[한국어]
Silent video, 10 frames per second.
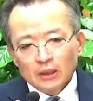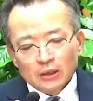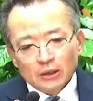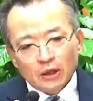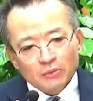
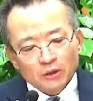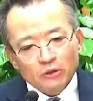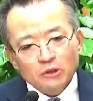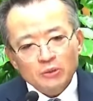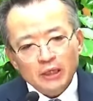여러분들
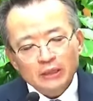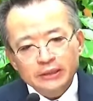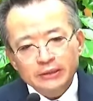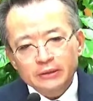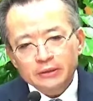
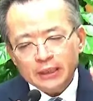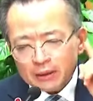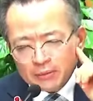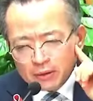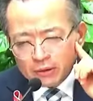요즘에는
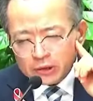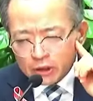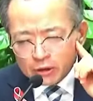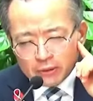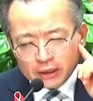사람이요
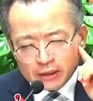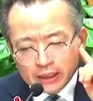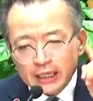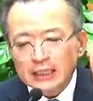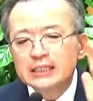처음엔 이게
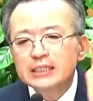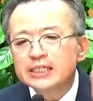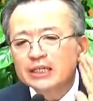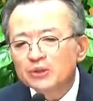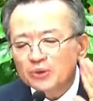
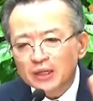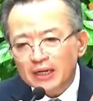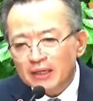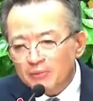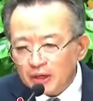인식론이라는 게
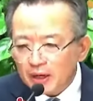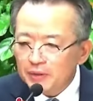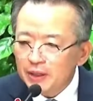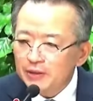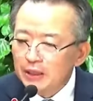
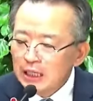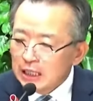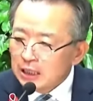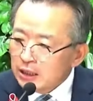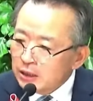뭐냐면
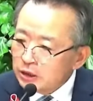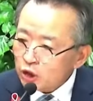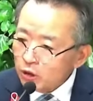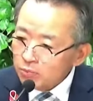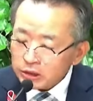
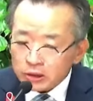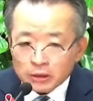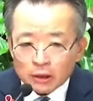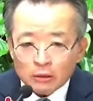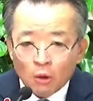처음 봤을
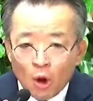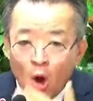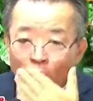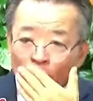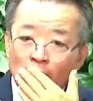때는 어,
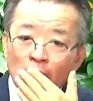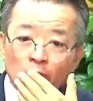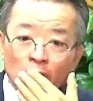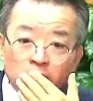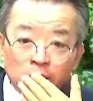그
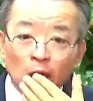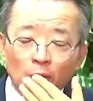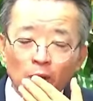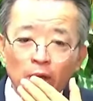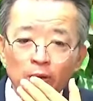화들짝 놀래요.